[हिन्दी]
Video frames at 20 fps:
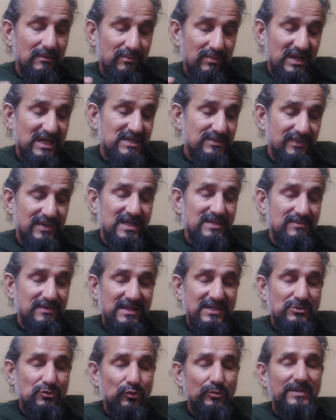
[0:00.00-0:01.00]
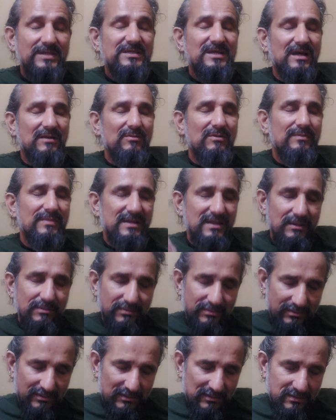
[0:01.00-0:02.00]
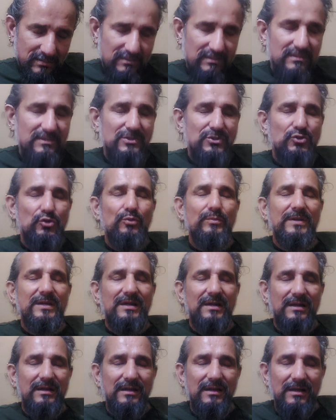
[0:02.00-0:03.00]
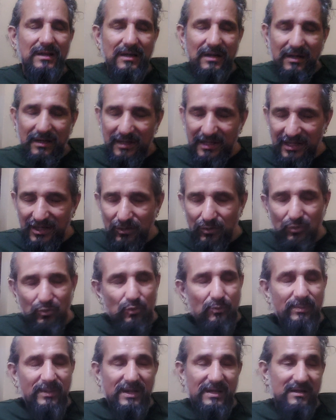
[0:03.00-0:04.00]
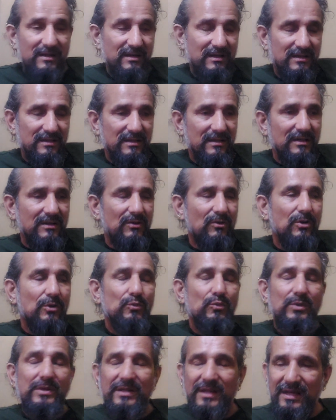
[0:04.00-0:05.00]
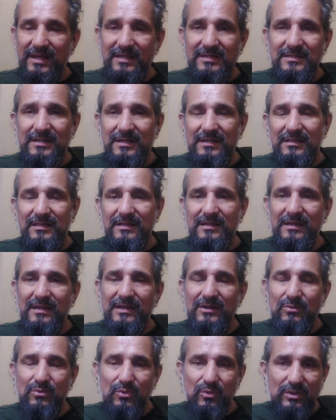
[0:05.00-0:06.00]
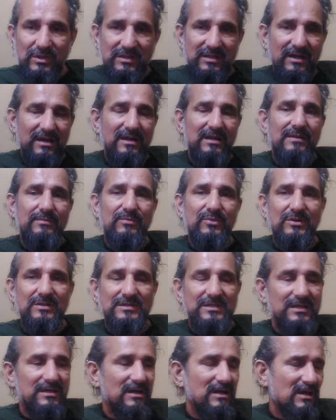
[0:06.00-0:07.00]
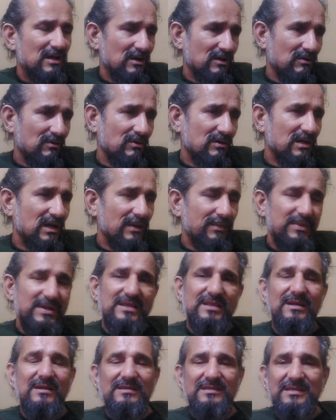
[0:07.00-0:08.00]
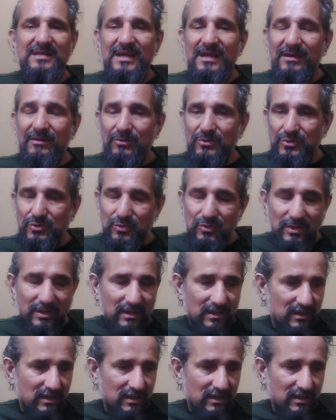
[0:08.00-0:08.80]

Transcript: प्लस प्लस प्लस जो भी जानवर मतलब जो भी है ठीक है उनको प्यार करते हैं और वो नहीं चाहते कि इनको कोई तकलीफ पहुँचे और अपनी तरह से जो